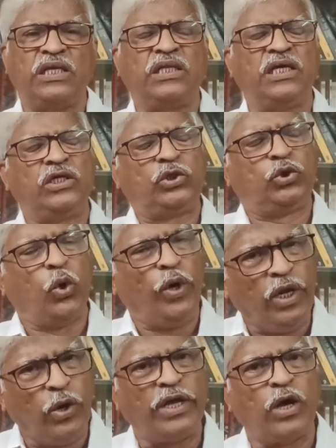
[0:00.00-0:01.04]
যাতে
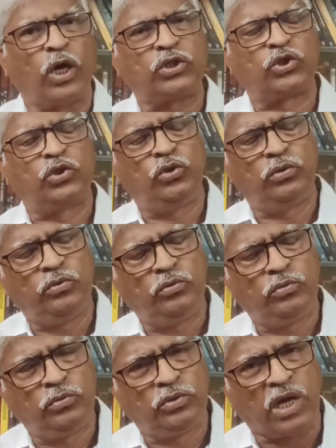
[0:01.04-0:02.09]
তৈরি হয়ে যাওয়ার
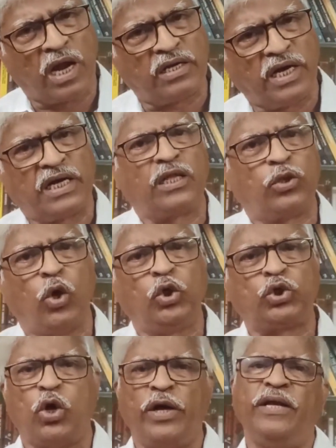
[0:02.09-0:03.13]
কারখানাটা ধ্বংস